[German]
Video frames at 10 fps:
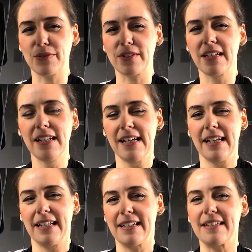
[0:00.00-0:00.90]
Und
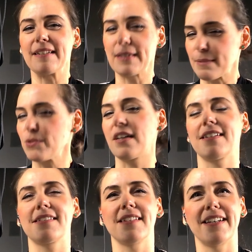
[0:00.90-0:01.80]
es muss ja
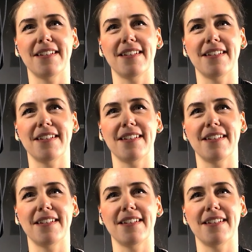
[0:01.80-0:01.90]
nicht sein.